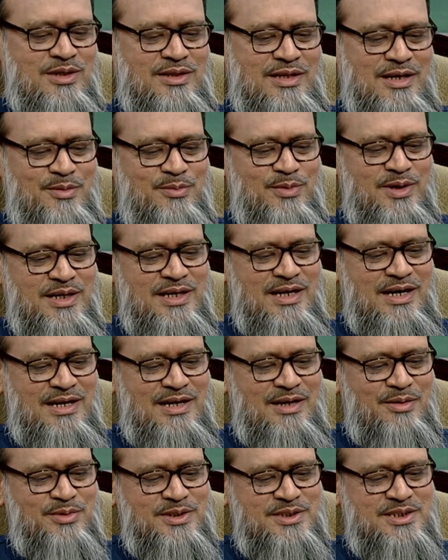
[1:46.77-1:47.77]
তার মানে
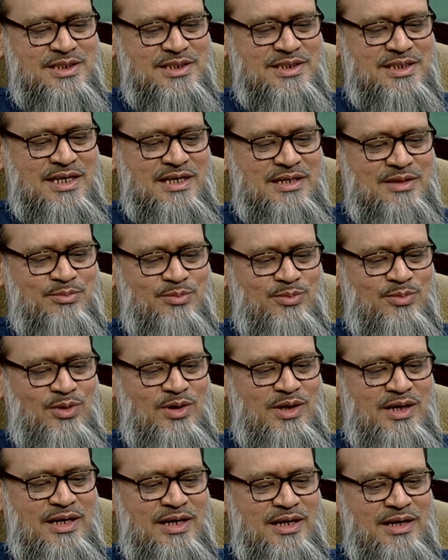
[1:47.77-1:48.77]
আল্লাহ মেসেজটা
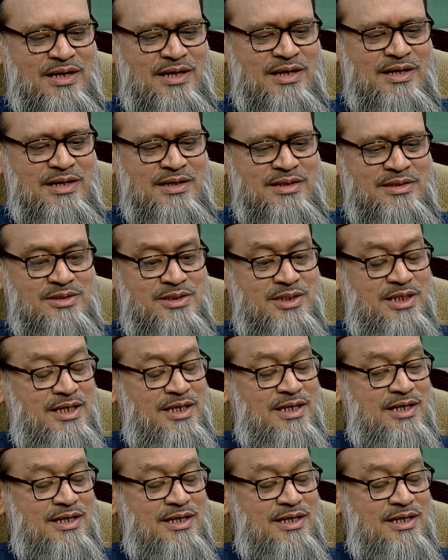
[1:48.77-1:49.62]
বললেন যে